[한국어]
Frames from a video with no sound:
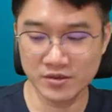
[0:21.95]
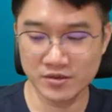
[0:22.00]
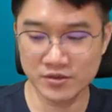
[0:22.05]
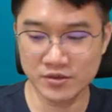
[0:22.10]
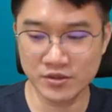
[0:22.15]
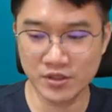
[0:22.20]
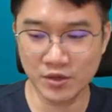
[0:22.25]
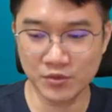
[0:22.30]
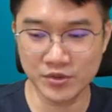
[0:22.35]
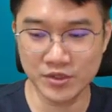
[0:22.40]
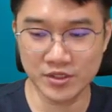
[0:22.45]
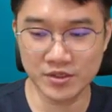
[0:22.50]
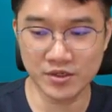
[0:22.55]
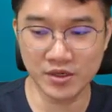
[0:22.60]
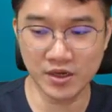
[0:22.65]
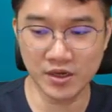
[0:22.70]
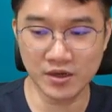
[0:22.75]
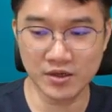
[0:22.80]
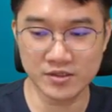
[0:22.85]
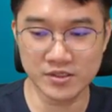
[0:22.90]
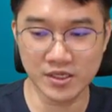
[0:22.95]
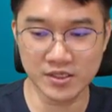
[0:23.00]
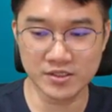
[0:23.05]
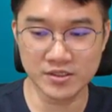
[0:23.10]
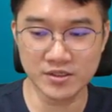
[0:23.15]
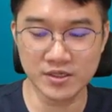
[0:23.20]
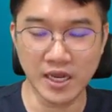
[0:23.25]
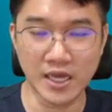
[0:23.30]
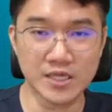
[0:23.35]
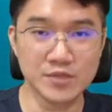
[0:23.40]
그러다 보니까
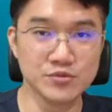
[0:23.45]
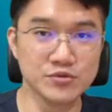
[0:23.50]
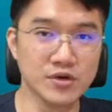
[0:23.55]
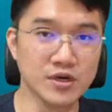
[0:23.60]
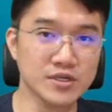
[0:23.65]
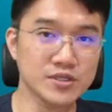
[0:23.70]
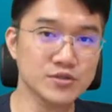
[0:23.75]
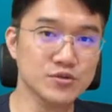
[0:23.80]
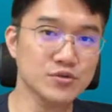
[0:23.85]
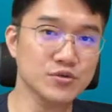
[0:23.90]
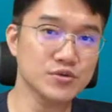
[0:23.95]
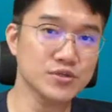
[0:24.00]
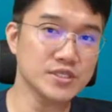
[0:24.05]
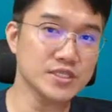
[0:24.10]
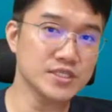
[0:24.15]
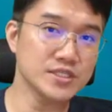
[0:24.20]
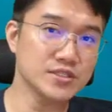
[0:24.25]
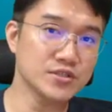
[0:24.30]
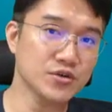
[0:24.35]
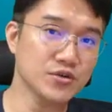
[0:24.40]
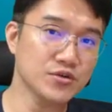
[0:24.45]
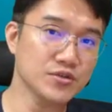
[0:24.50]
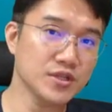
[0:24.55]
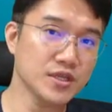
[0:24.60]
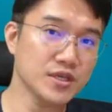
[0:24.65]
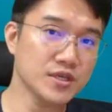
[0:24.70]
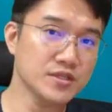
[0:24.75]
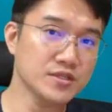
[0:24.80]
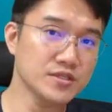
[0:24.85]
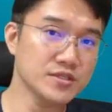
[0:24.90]
사실 라이브 강의도
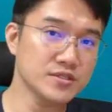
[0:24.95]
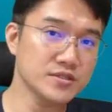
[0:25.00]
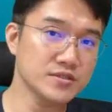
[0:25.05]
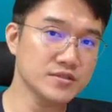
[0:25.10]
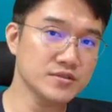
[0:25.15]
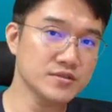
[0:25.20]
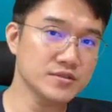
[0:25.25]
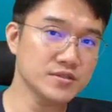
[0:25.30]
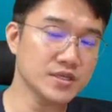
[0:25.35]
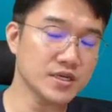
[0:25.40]
이전에는